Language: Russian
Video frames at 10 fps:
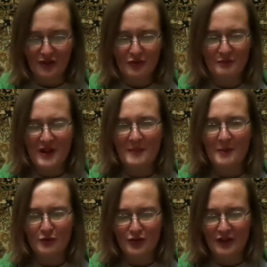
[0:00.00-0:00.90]
Но у меня
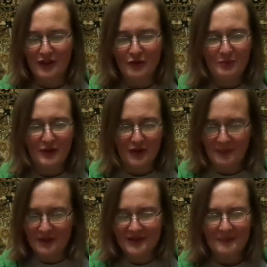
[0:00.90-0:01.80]
бабуся, она любила
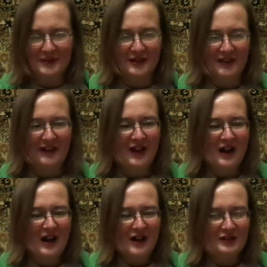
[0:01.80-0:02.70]
прицепиться, она
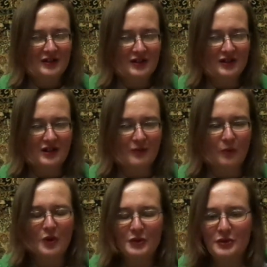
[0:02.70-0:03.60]
тыркала,
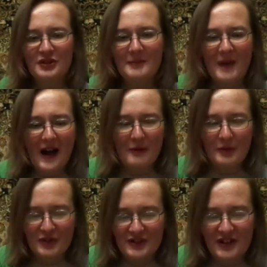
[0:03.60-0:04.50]
вот у тебя
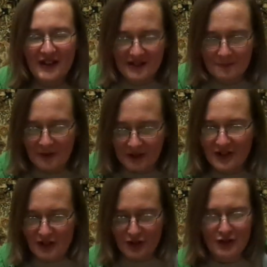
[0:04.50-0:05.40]
вот здесь
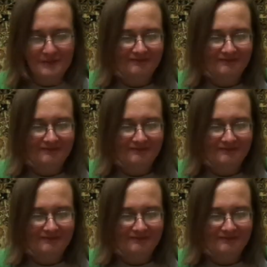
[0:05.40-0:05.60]
прыщ.